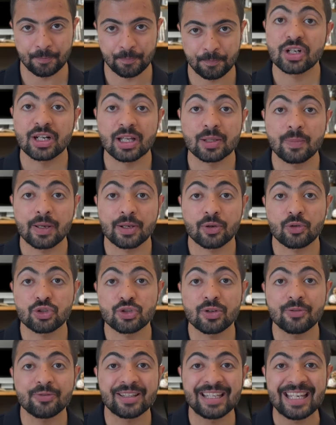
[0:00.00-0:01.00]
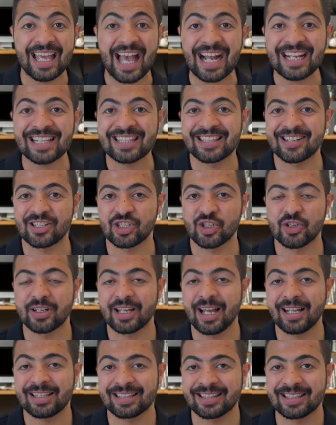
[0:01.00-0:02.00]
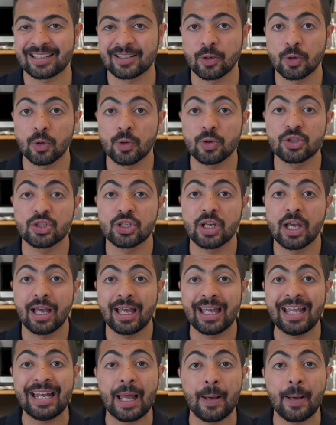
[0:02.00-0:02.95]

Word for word: شركه مايكروسوفت هي اكثر شركات التكنولوجيا